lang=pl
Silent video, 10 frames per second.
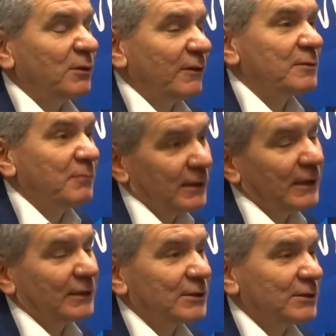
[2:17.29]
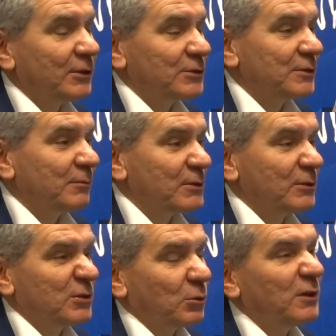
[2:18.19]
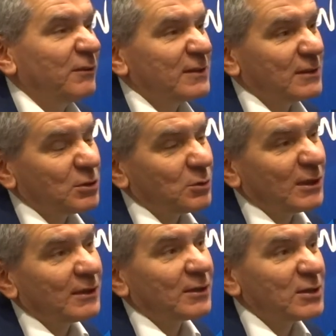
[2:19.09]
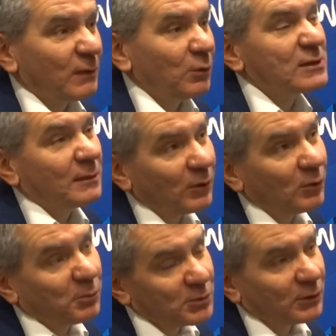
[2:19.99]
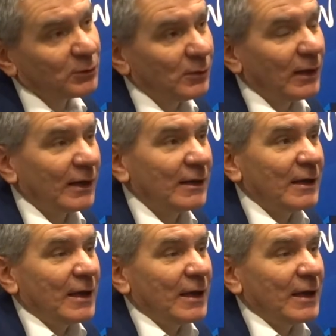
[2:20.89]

ponieważ media też dosyć mocno są inwestycją, się interesowały od samego początku, a,